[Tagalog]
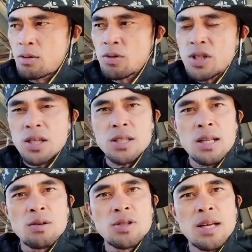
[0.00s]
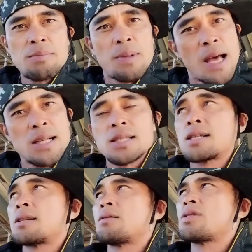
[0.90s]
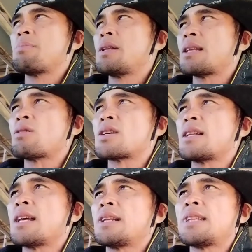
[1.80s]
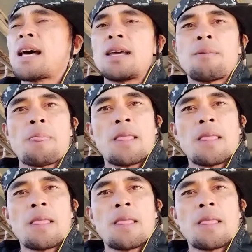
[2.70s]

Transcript: o 6,000 plus o 7,000 daytay.